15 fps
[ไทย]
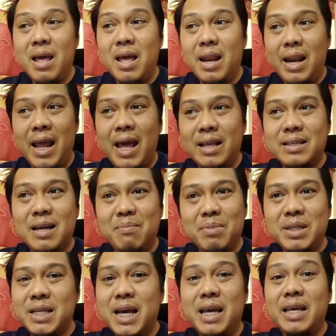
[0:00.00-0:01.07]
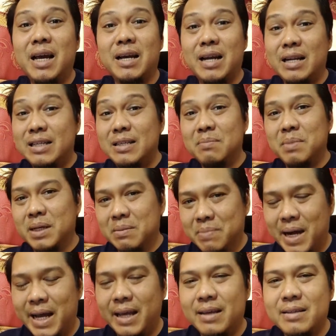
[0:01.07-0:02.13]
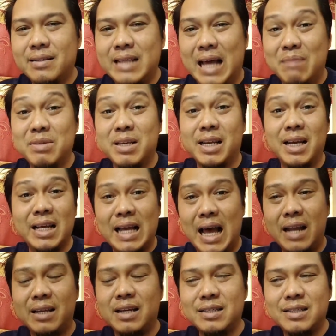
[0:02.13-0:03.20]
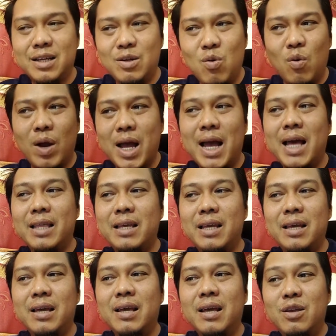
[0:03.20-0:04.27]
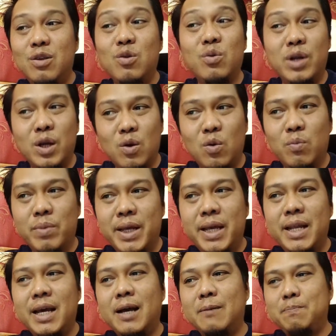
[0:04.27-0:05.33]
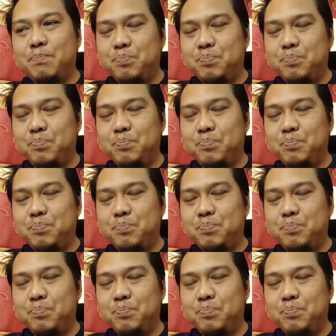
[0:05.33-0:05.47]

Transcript: และจะไม่ใช่อย่างนั้นเสมอไปตามสถานการณ์อย่างเช่น65ที่อยู่ในกลุ่มนี้นะครับ